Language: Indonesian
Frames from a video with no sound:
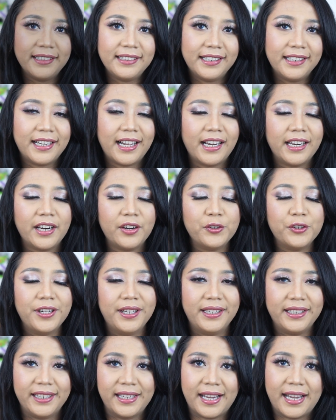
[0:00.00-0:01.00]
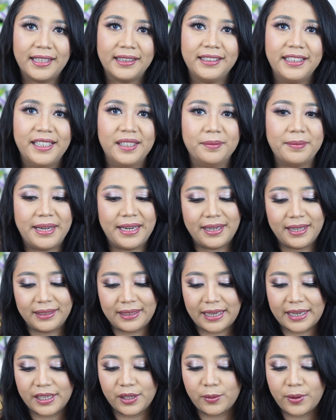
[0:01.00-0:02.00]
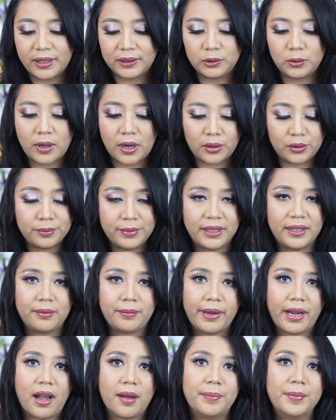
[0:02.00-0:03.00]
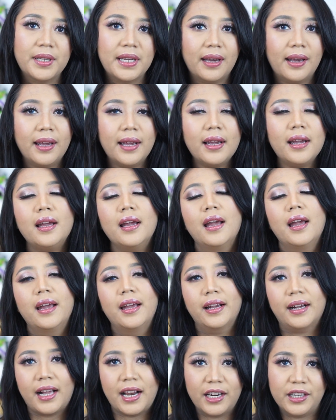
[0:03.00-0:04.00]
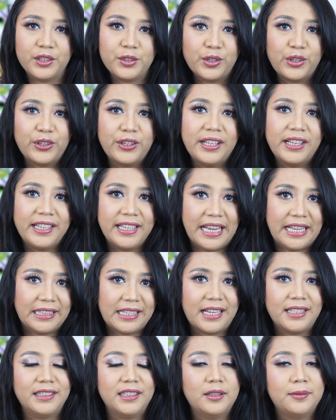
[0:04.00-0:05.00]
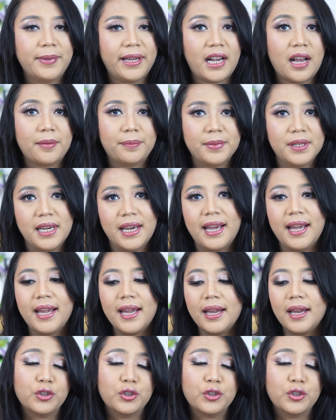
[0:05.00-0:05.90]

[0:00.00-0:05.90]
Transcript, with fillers: Jadi kalian udah lihat gimana tadi waktu aku bikin makeupnya, Kalian juga udah lihat hasil makeupnya.